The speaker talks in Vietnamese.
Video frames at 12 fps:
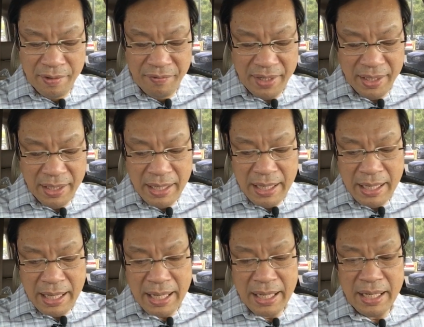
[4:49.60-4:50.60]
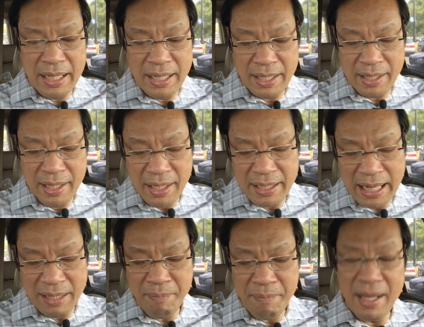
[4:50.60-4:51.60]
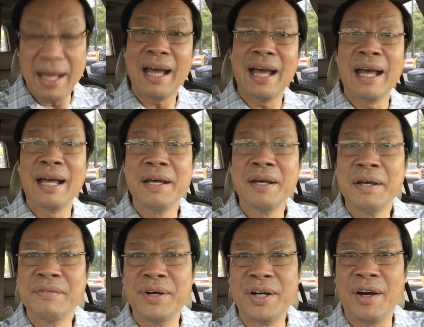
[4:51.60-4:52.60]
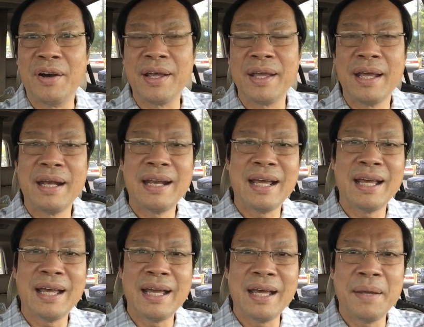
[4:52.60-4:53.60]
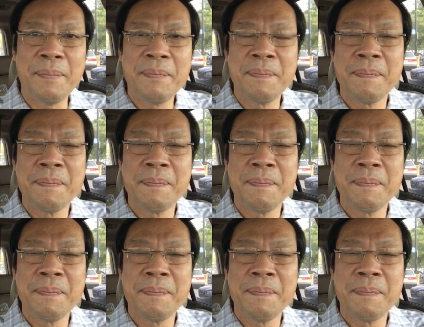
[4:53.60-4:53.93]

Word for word: vâng à, những hình ảnh mà vừa rồi là